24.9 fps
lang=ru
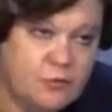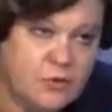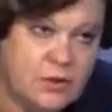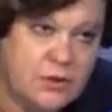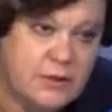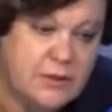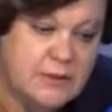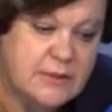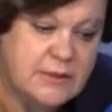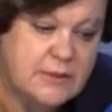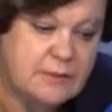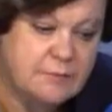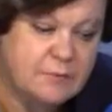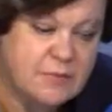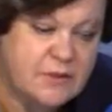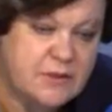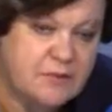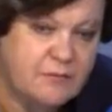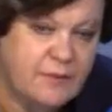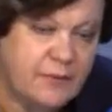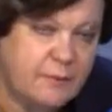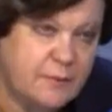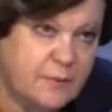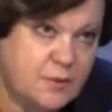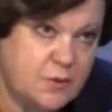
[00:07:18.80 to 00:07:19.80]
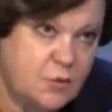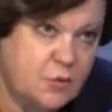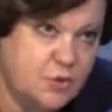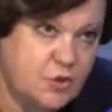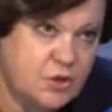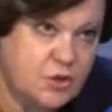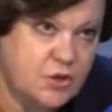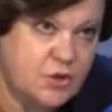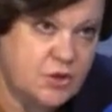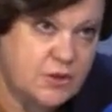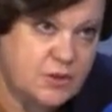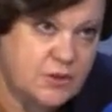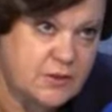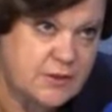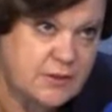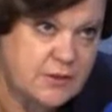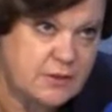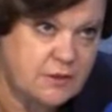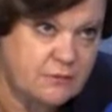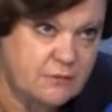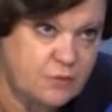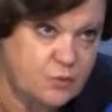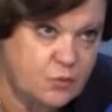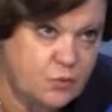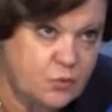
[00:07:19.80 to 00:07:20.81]
если мы с вами до 2014
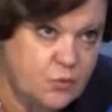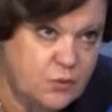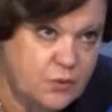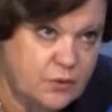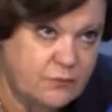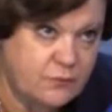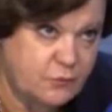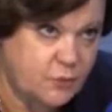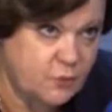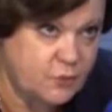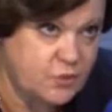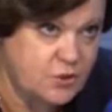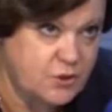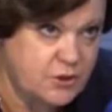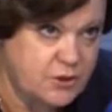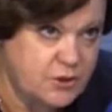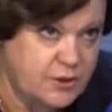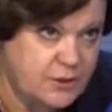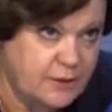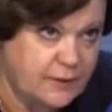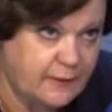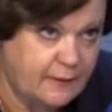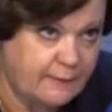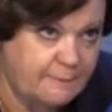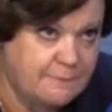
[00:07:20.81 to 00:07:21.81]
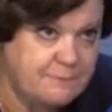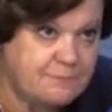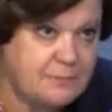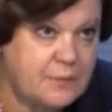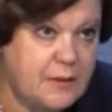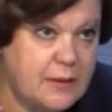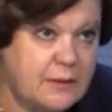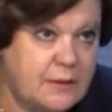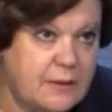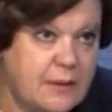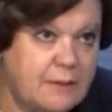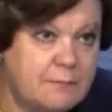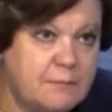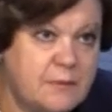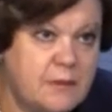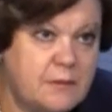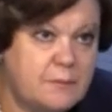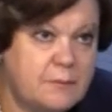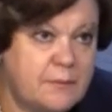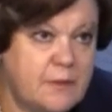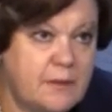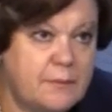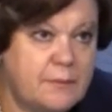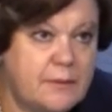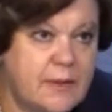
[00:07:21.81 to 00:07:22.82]
года включительно нам не...
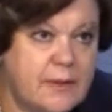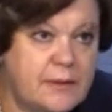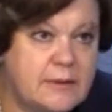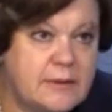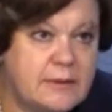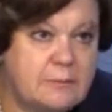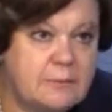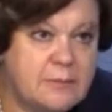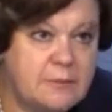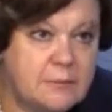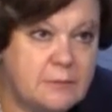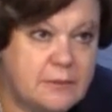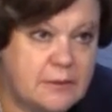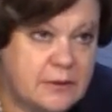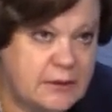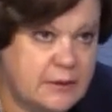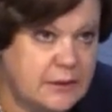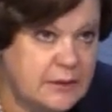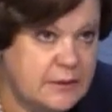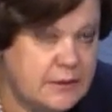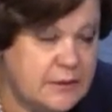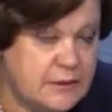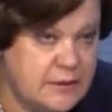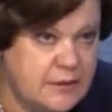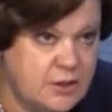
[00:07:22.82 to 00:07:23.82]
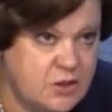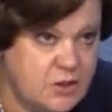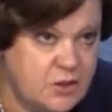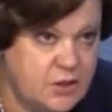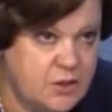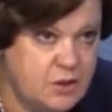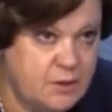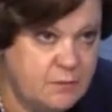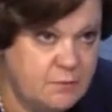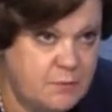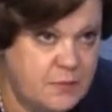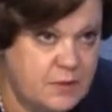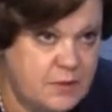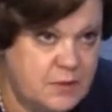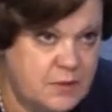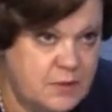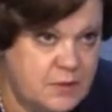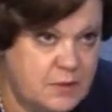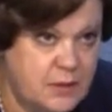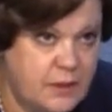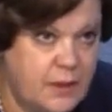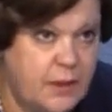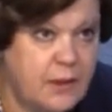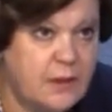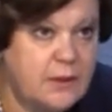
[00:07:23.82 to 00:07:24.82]
необходимо было для назначения
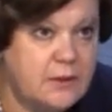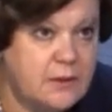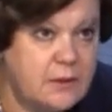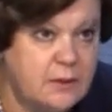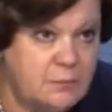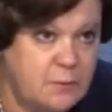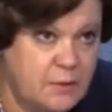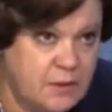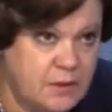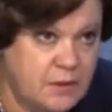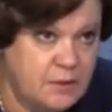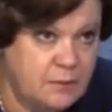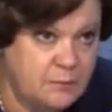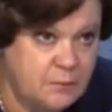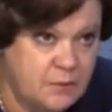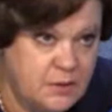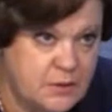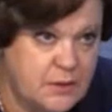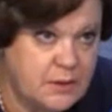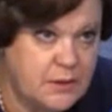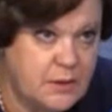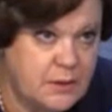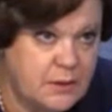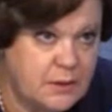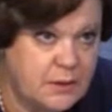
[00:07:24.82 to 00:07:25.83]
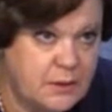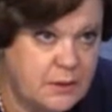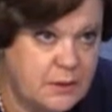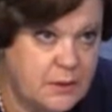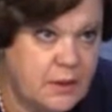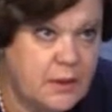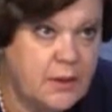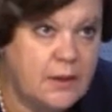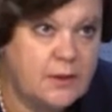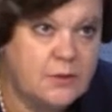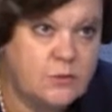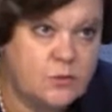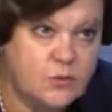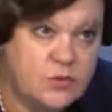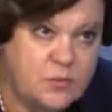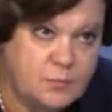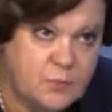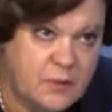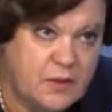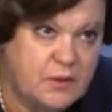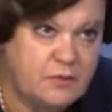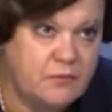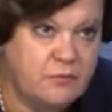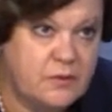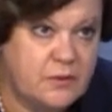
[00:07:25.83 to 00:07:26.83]
пенсии не менее 5 лет, то с
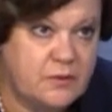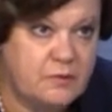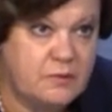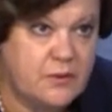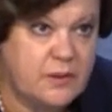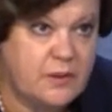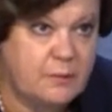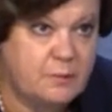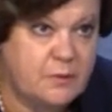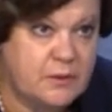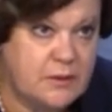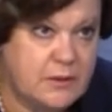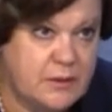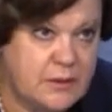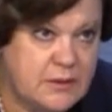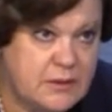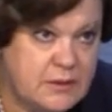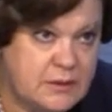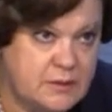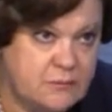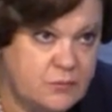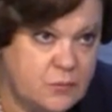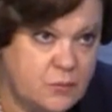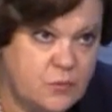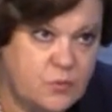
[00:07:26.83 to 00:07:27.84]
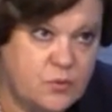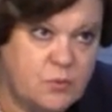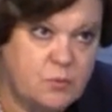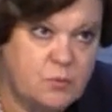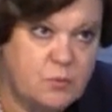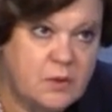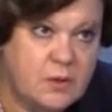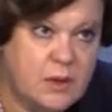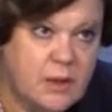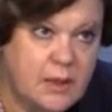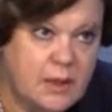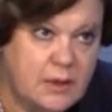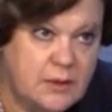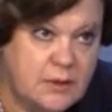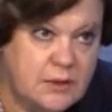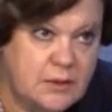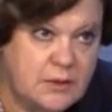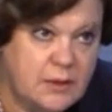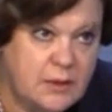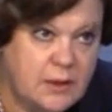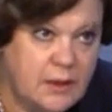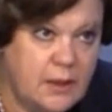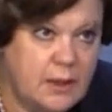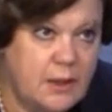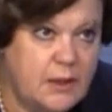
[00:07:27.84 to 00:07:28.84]
1 января 2015 года
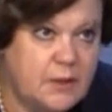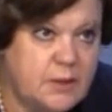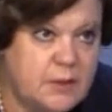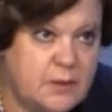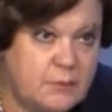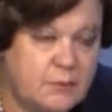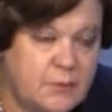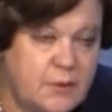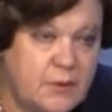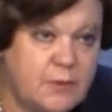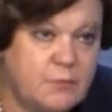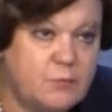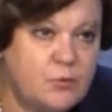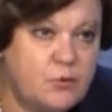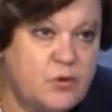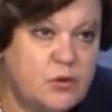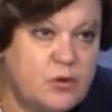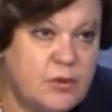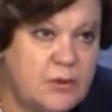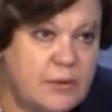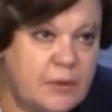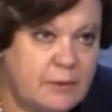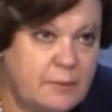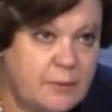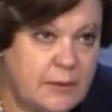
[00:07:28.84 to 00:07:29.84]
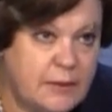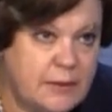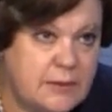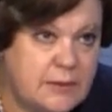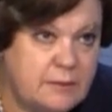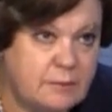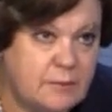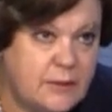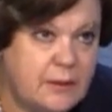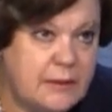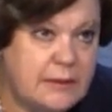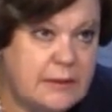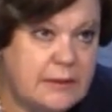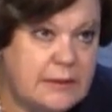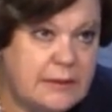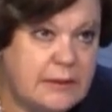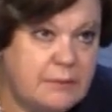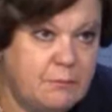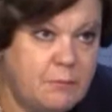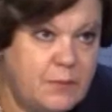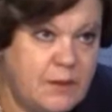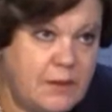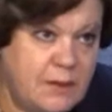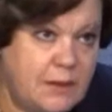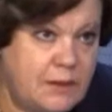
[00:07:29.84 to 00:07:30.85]
меняется. Теперь будет необходимо не
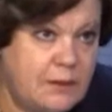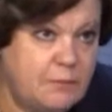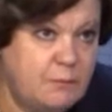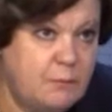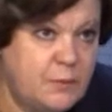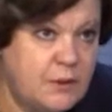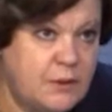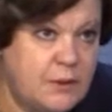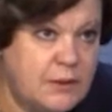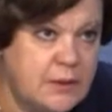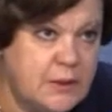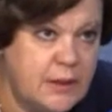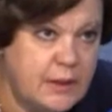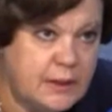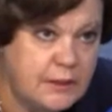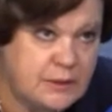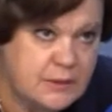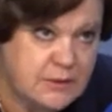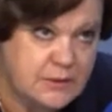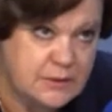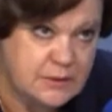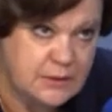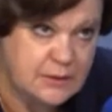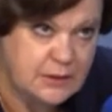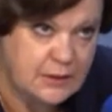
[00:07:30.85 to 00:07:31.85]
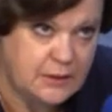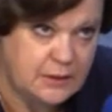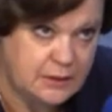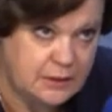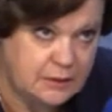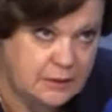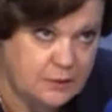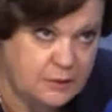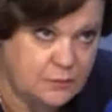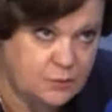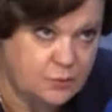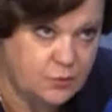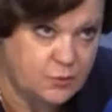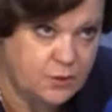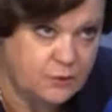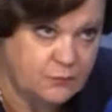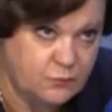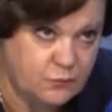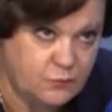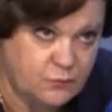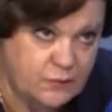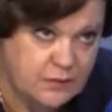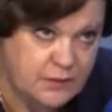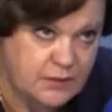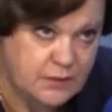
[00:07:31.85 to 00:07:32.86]
менее 15 лет
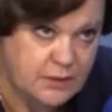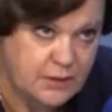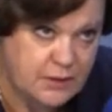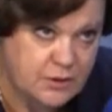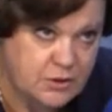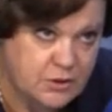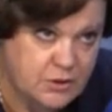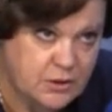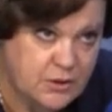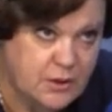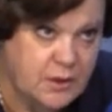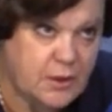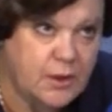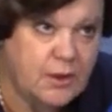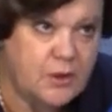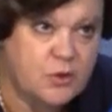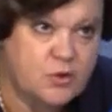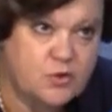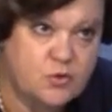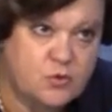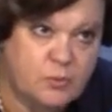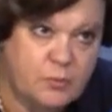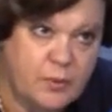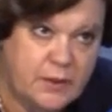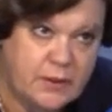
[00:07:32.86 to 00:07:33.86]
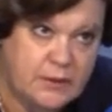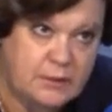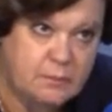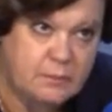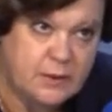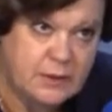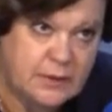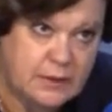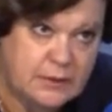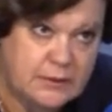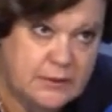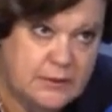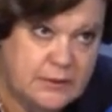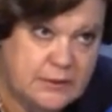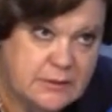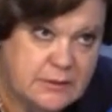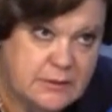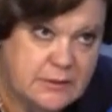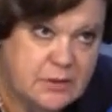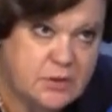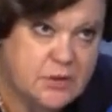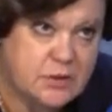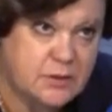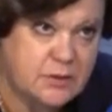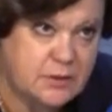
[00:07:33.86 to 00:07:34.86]
трудового стажа, чтобы они могли
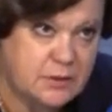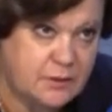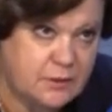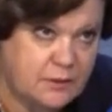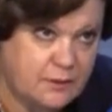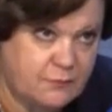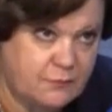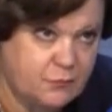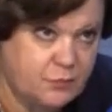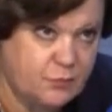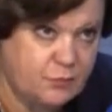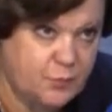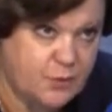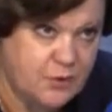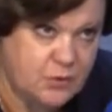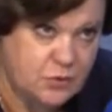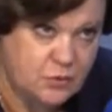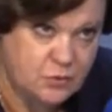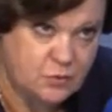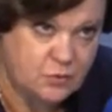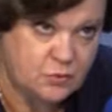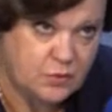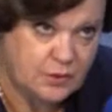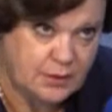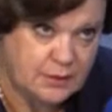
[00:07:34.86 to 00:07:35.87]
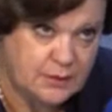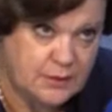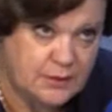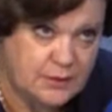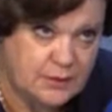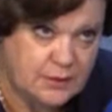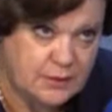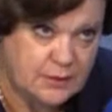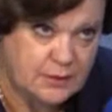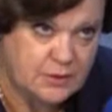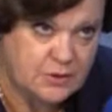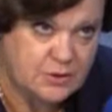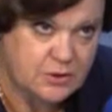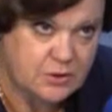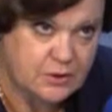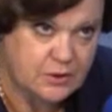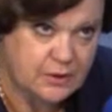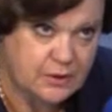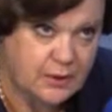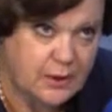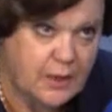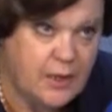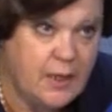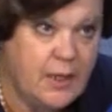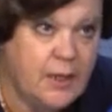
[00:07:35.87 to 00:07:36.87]
назначить страховую пенсию данные граждане.
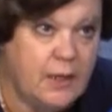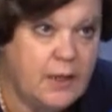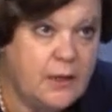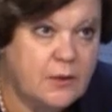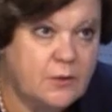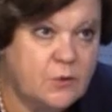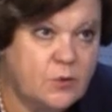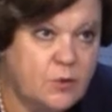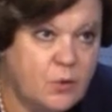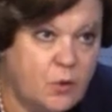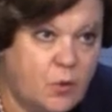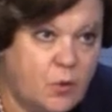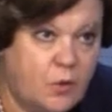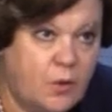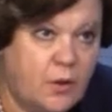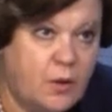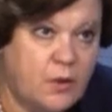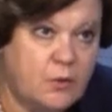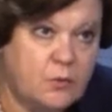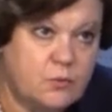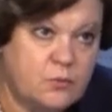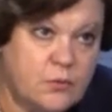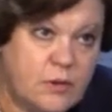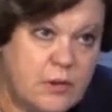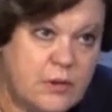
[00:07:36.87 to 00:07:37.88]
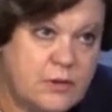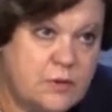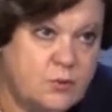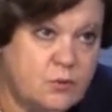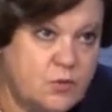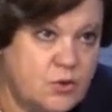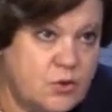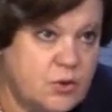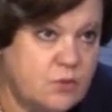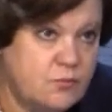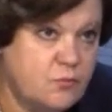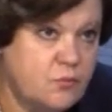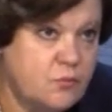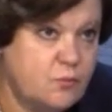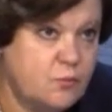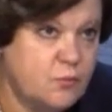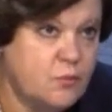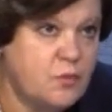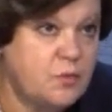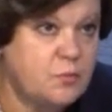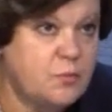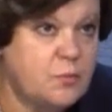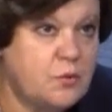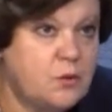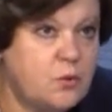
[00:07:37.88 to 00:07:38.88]
Но у нас существовать
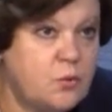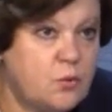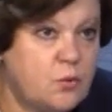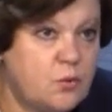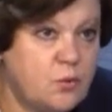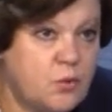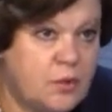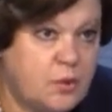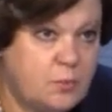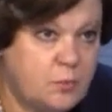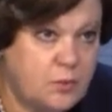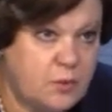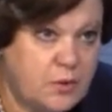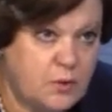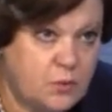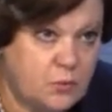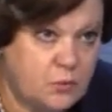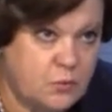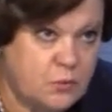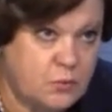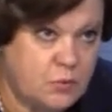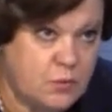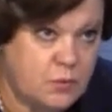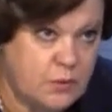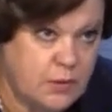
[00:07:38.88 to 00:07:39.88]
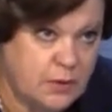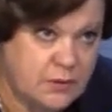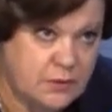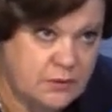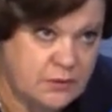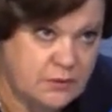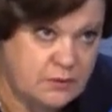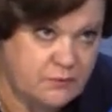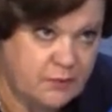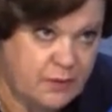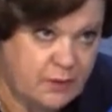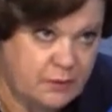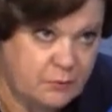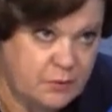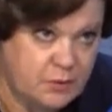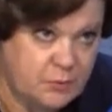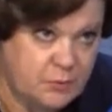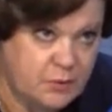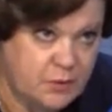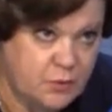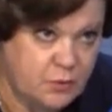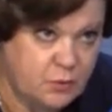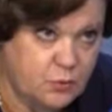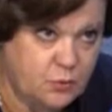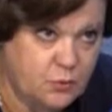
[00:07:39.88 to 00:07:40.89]
будет переходный период, так называемый
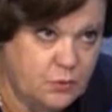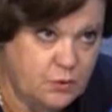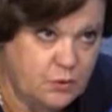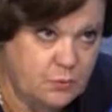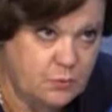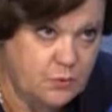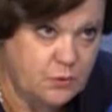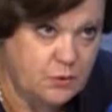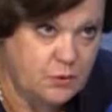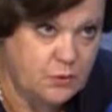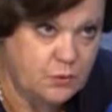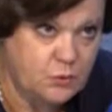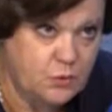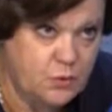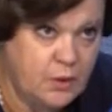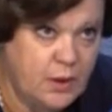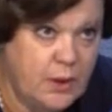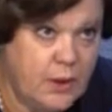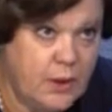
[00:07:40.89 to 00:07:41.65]
переходный период,